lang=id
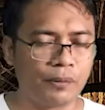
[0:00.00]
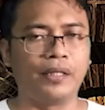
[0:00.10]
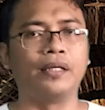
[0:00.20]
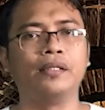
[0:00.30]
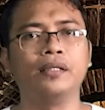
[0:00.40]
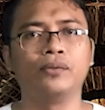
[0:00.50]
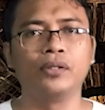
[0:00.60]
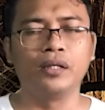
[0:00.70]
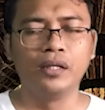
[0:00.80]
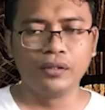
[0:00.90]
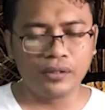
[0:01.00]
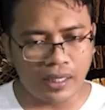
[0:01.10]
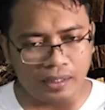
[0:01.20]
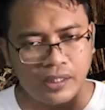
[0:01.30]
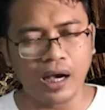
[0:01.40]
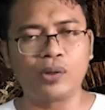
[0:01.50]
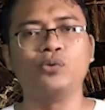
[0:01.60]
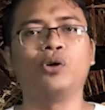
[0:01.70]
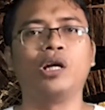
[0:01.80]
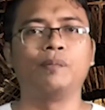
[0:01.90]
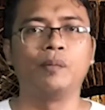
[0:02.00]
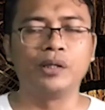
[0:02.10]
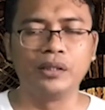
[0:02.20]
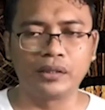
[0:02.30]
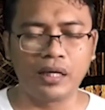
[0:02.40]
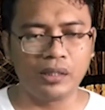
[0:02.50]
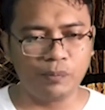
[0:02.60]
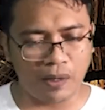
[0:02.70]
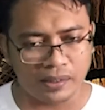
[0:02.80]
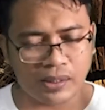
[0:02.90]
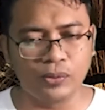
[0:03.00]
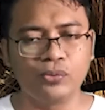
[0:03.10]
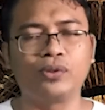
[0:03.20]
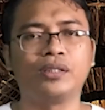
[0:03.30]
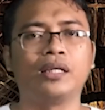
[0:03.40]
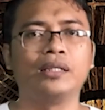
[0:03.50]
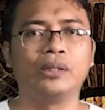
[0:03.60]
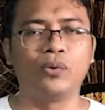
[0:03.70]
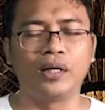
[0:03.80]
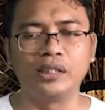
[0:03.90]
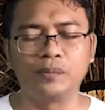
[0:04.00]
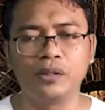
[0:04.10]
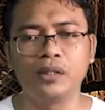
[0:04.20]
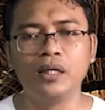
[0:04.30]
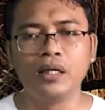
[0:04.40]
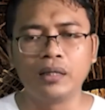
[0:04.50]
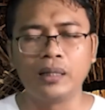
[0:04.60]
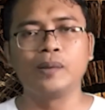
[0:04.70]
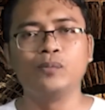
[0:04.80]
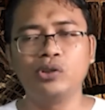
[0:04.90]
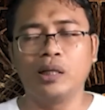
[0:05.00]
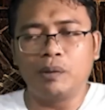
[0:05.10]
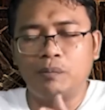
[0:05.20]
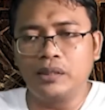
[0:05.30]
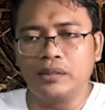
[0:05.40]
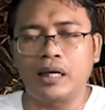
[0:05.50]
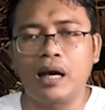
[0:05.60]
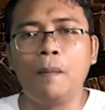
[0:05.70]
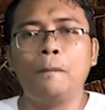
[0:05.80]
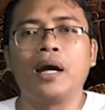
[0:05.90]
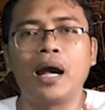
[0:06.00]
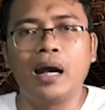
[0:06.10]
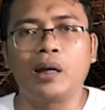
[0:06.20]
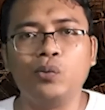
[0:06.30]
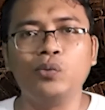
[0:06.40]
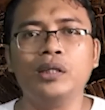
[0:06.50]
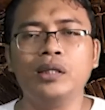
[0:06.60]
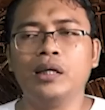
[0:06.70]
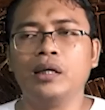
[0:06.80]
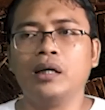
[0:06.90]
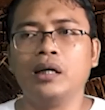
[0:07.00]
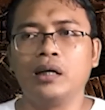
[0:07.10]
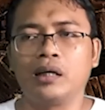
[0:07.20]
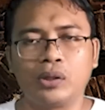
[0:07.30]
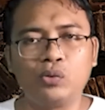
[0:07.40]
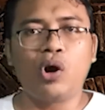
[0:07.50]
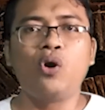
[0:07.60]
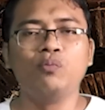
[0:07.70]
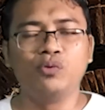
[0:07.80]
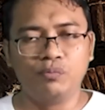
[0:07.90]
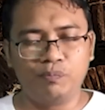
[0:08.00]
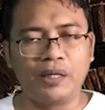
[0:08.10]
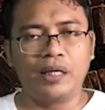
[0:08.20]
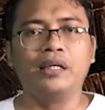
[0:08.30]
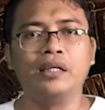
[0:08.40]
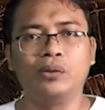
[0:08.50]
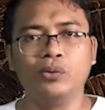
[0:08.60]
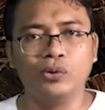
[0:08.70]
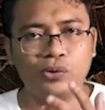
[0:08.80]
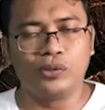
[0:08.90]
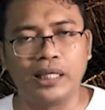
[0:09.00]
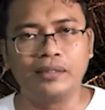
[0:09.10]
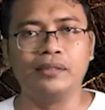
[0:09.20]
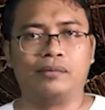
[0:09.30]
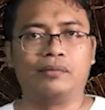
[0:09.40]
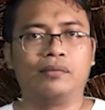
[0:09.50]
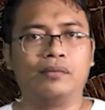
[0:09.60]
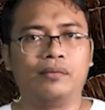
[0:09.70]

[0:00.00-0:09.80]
PDI gitu ya, tidak diakui oleh pemerintah, dipaksa untuk terjadi dualisme dan kemudian pemerintah mengakui e, ketua umum PDI itu Surjadi.